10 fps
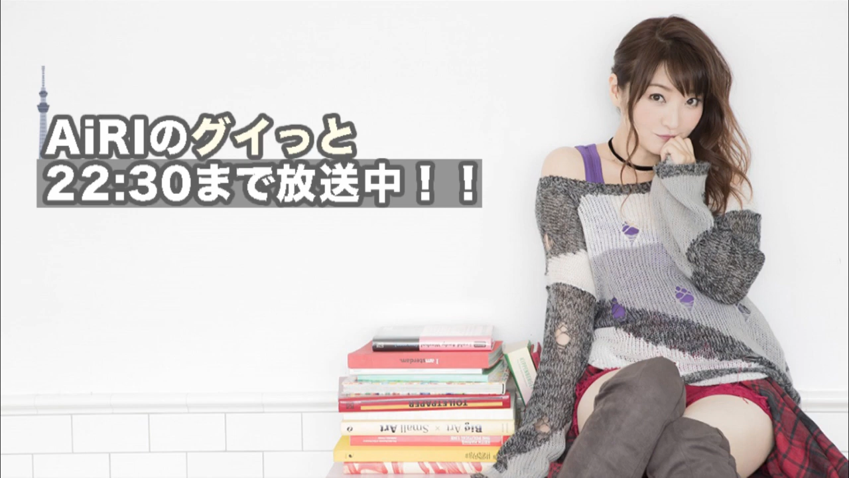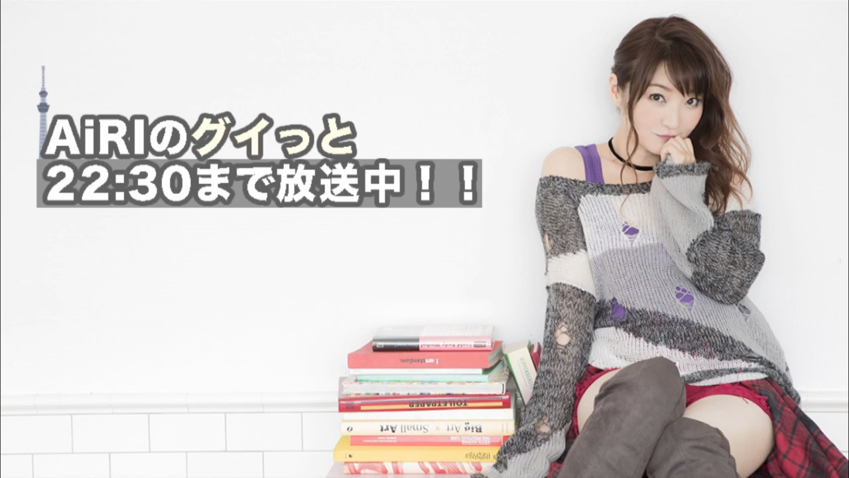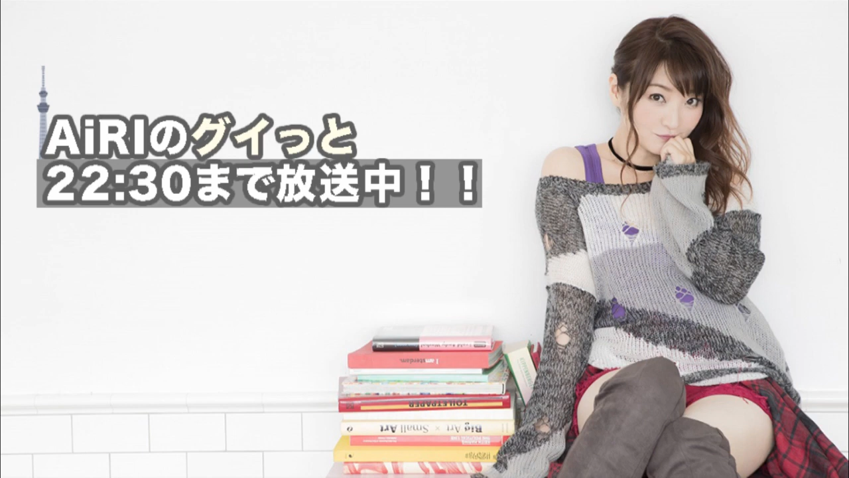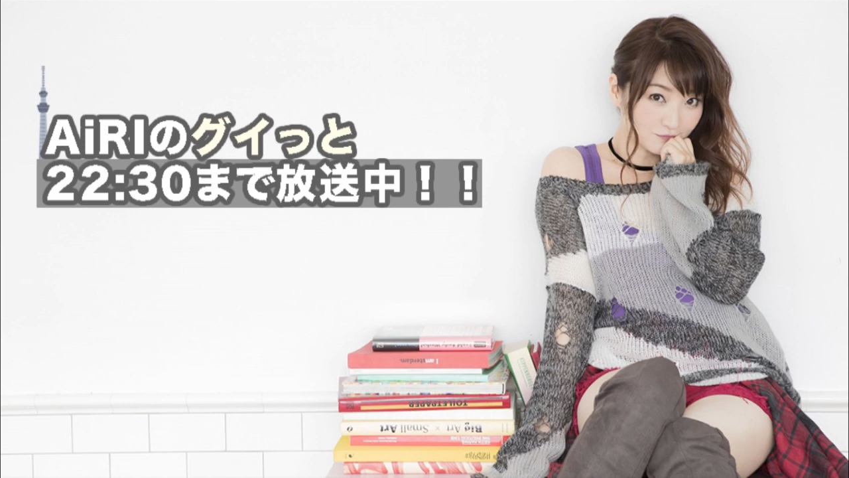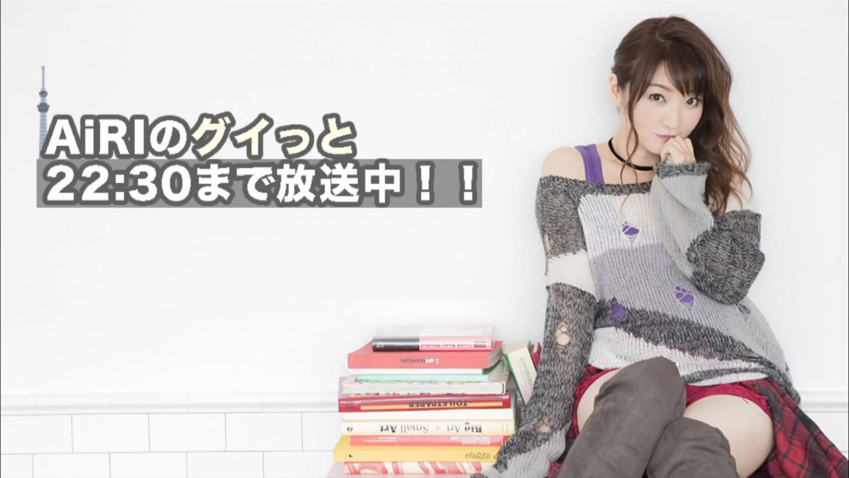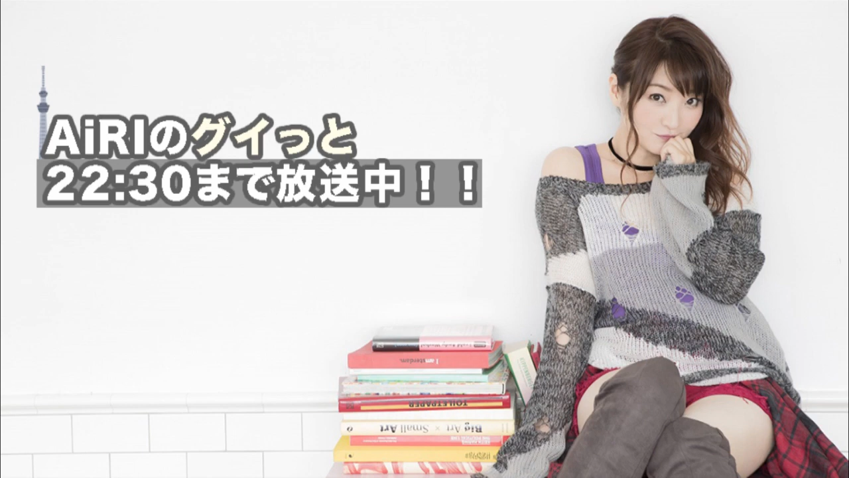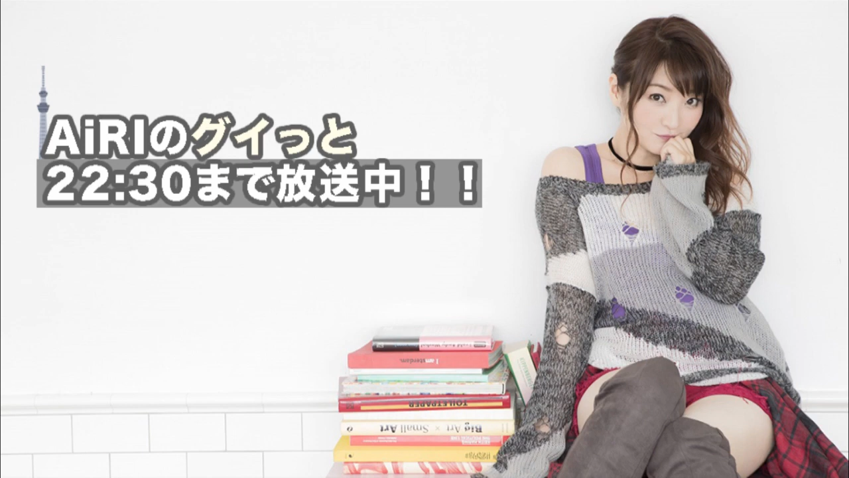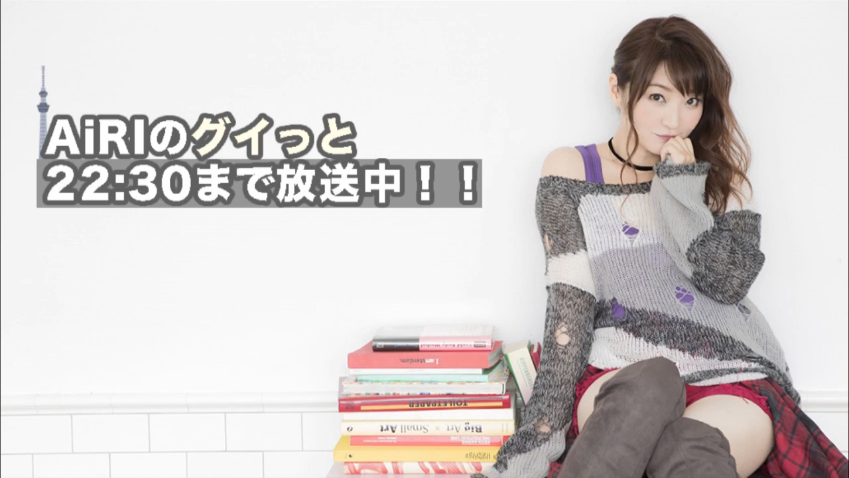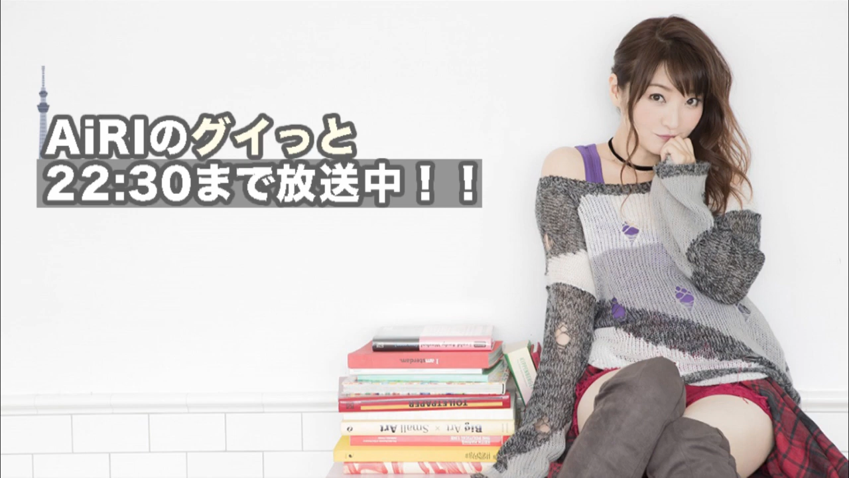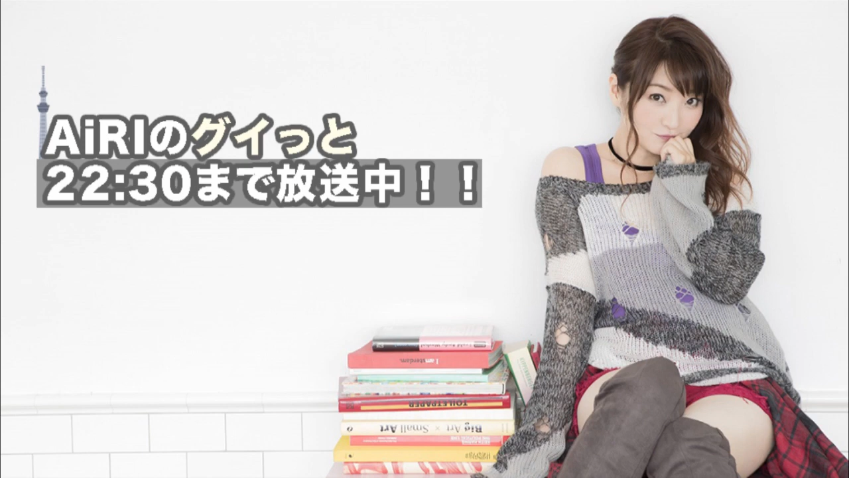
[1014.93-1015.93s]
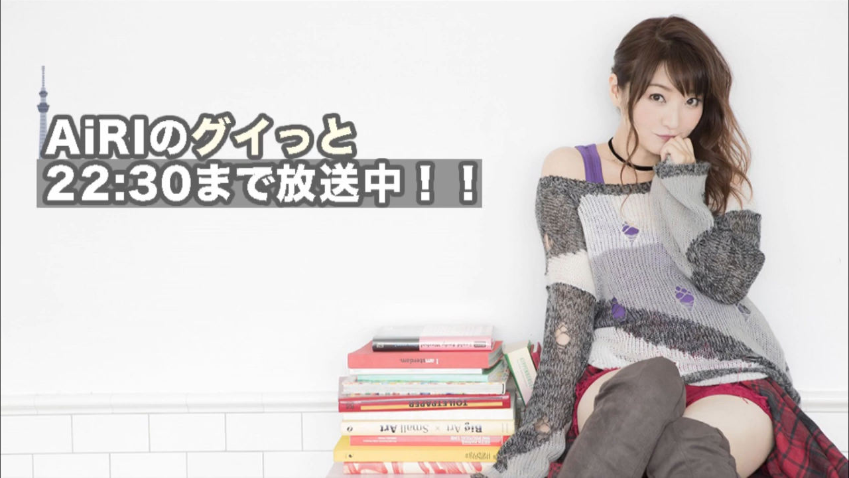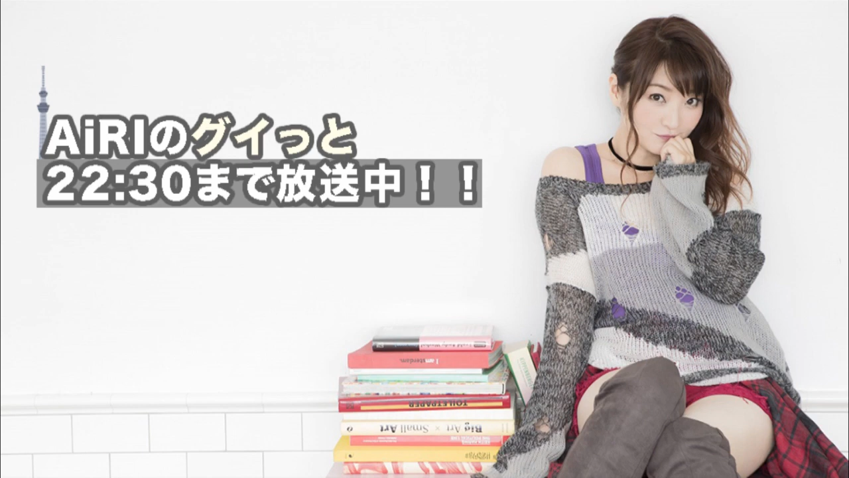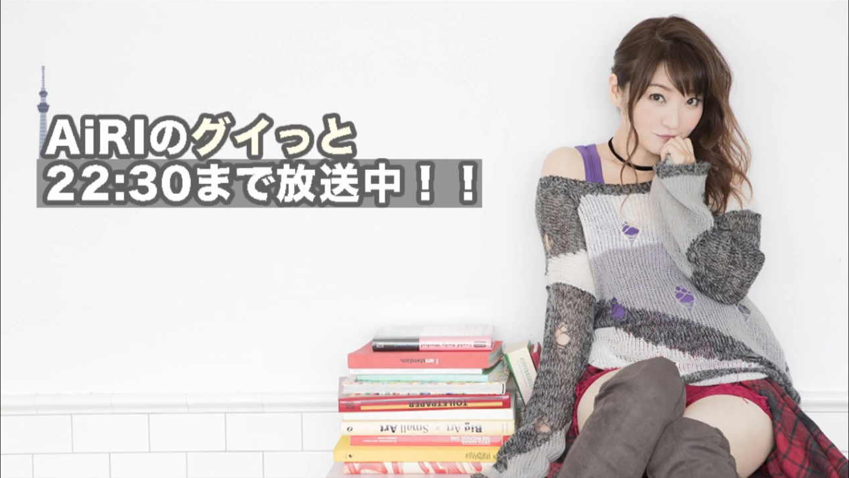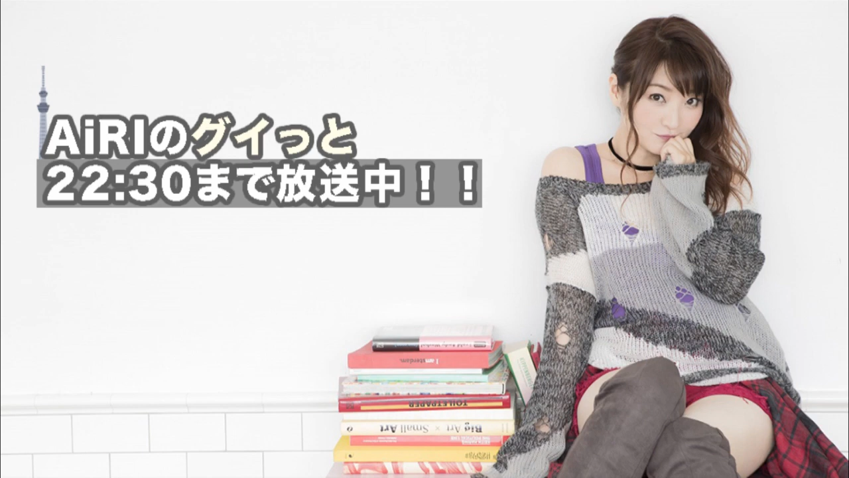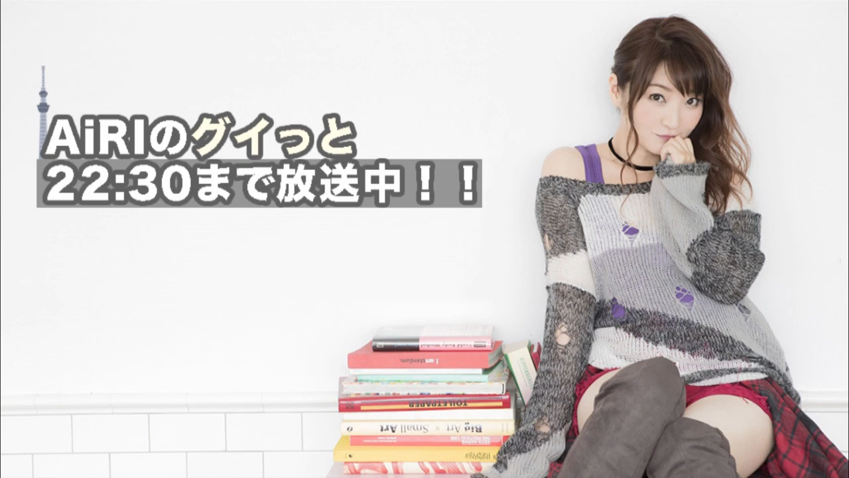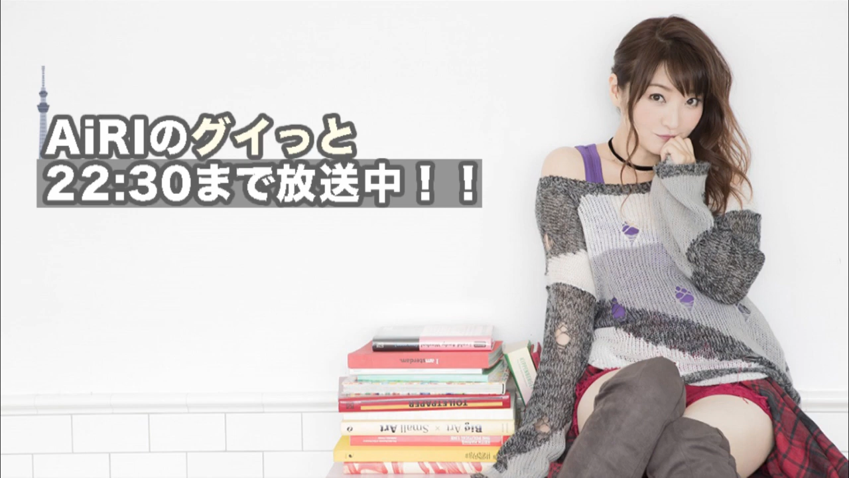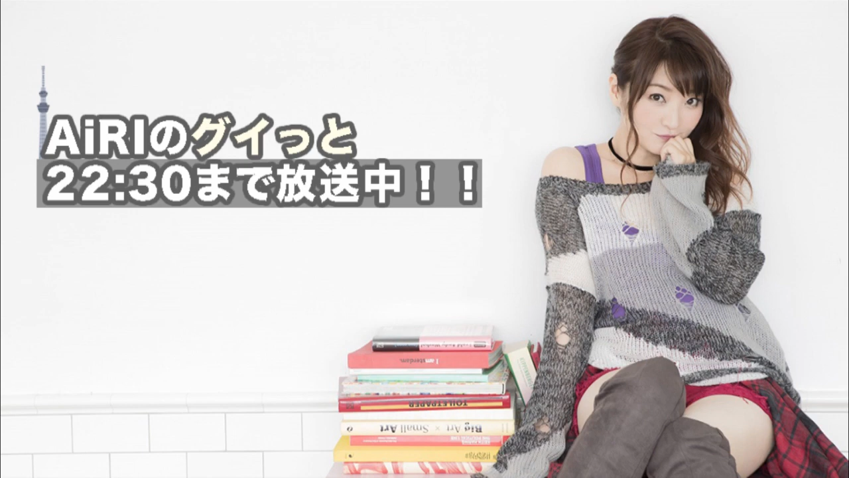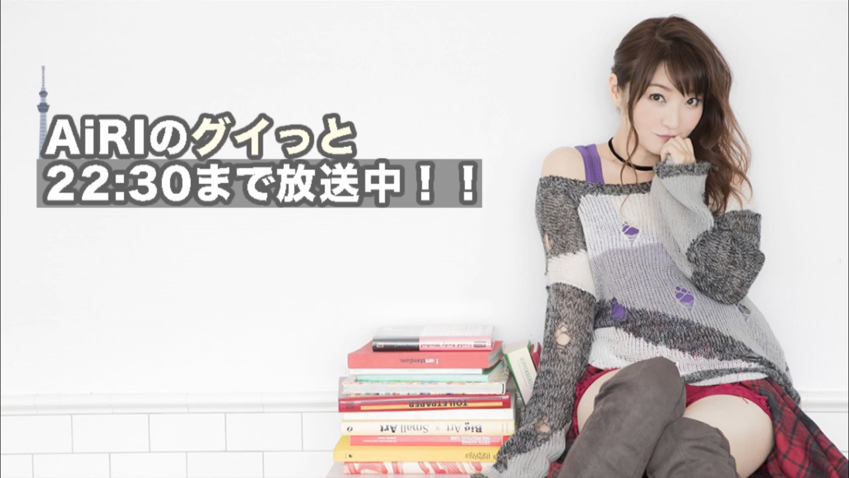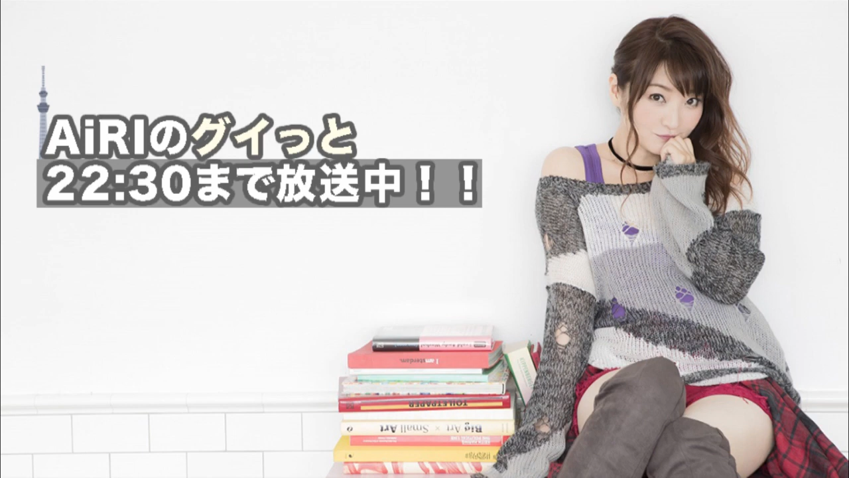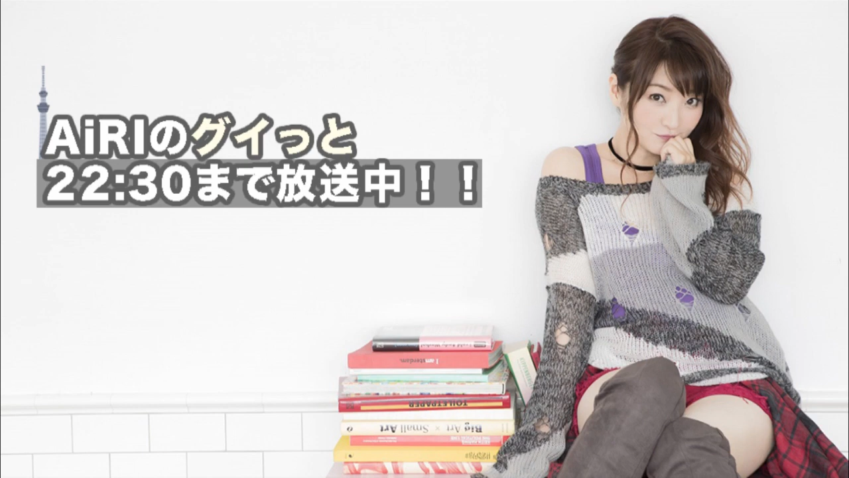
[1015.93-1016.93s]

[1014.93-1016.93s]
うんうん、今日の運